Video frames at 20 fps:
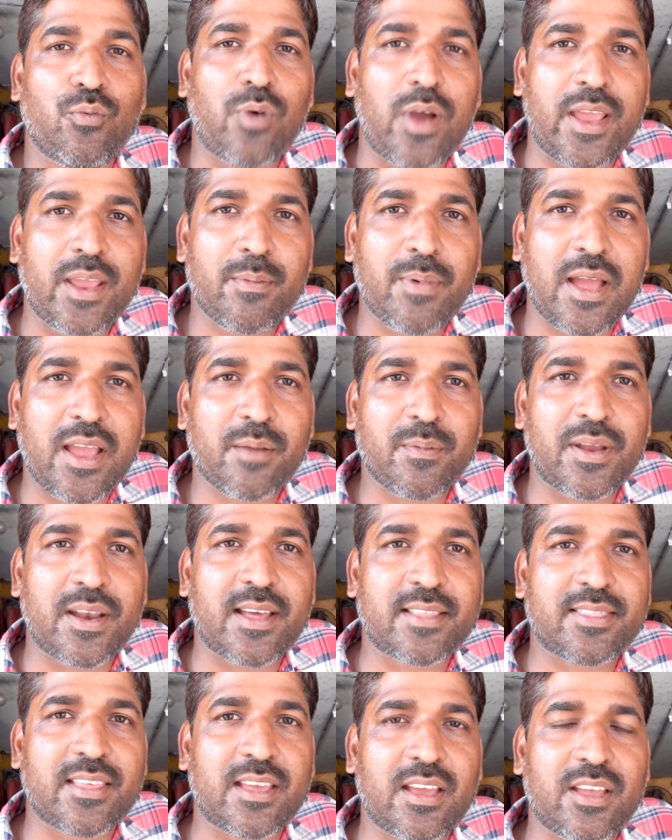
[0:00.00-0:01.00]
वही बाइक
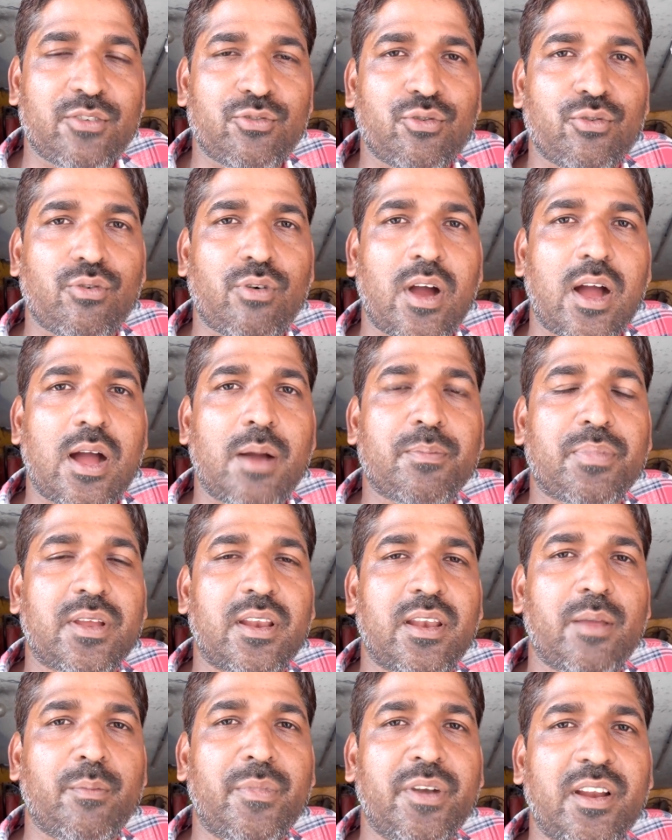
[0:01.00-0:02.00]
बनाते हैं जो
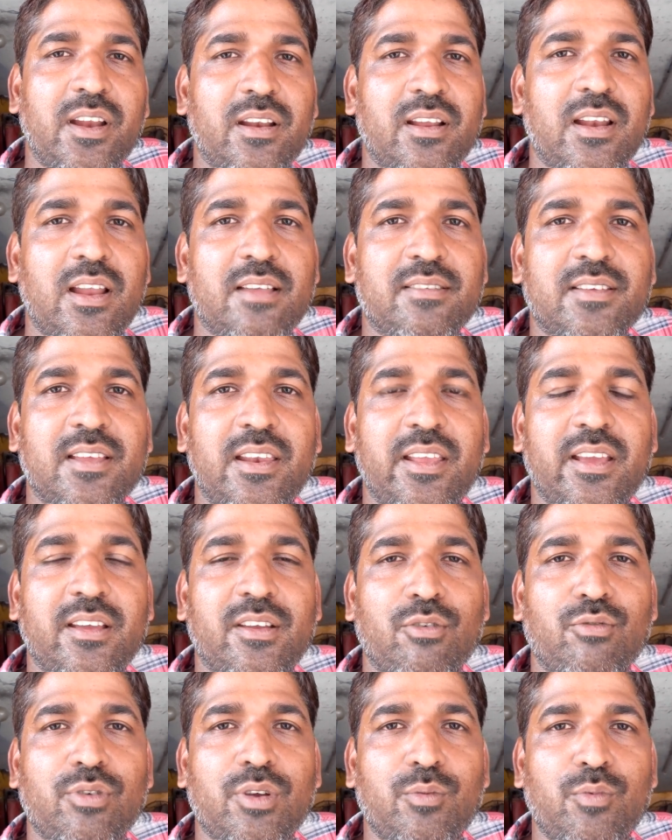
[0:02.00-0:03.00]
आपके लिए मिडिल क्लास के लिए
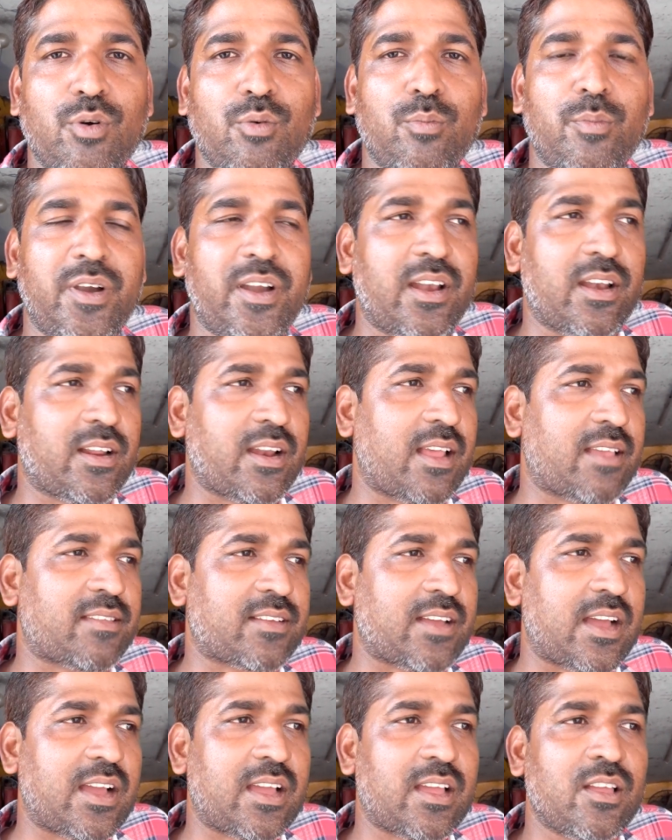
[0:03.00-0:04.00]
क्योंकि वो मिडिल क्लास
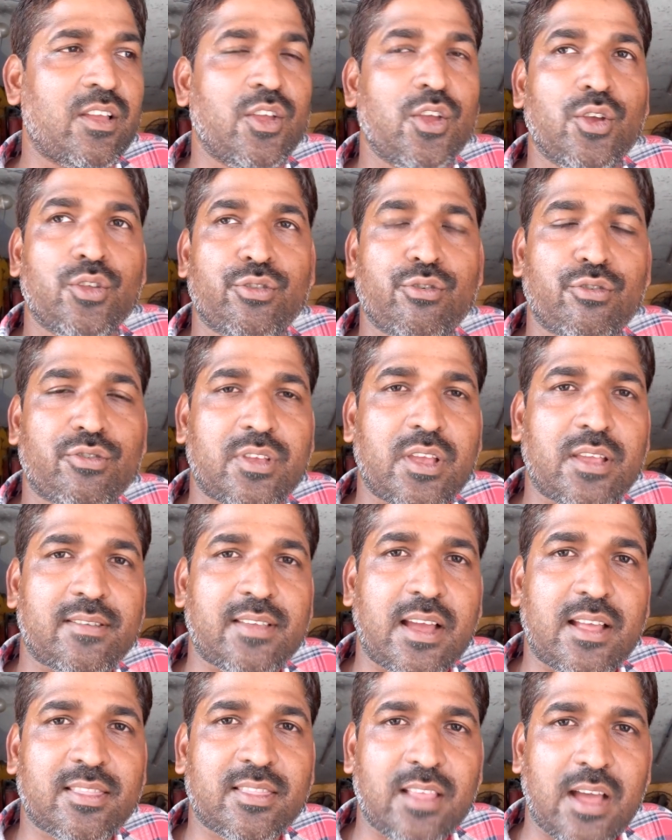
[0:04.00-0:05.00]
का है तो उसके
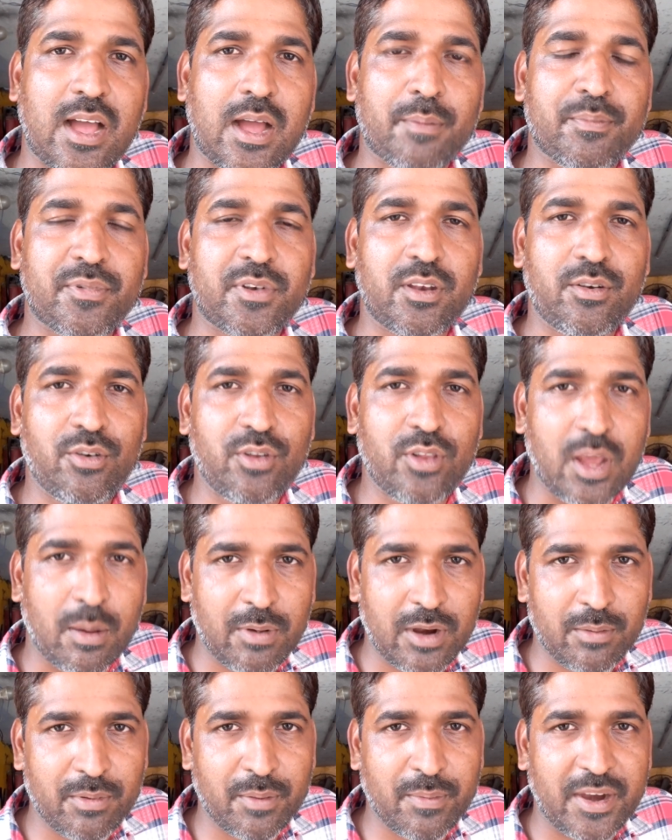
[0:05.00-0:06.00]
साथ आप
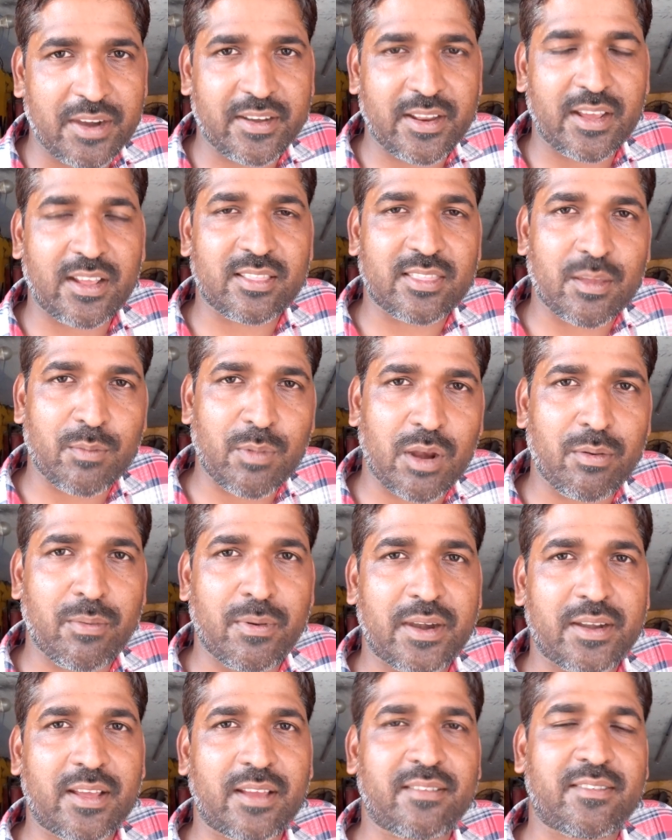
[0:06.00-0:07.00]
डबल भी बैठेंगे ट्रिपल भी
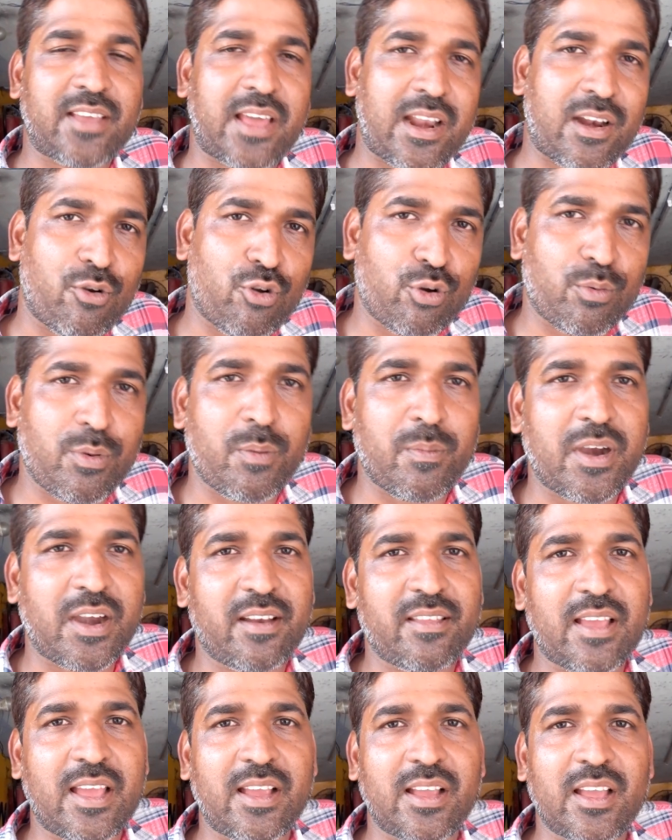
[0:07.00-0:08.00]
बैठेंगे चार लोग भी
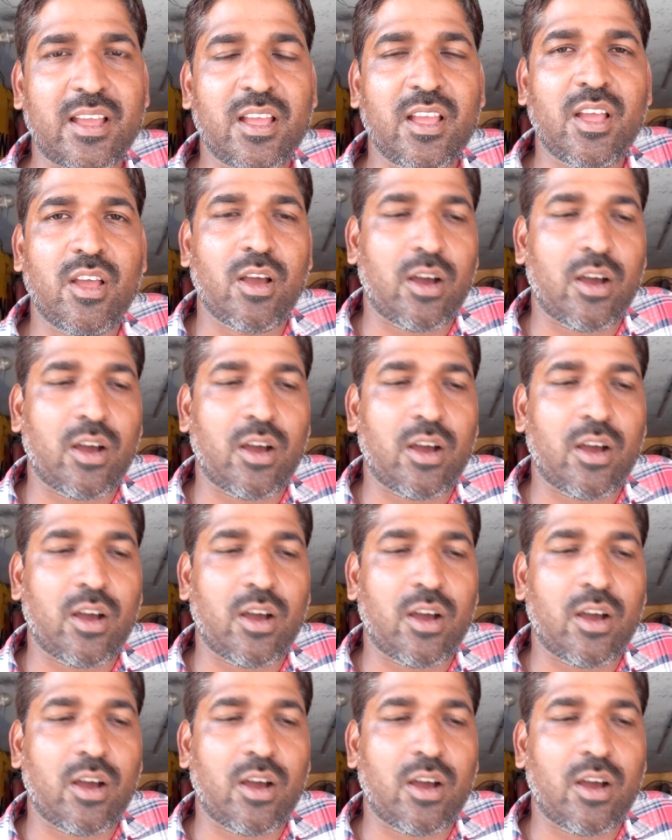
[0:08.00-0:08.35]
बैठ जाएंगे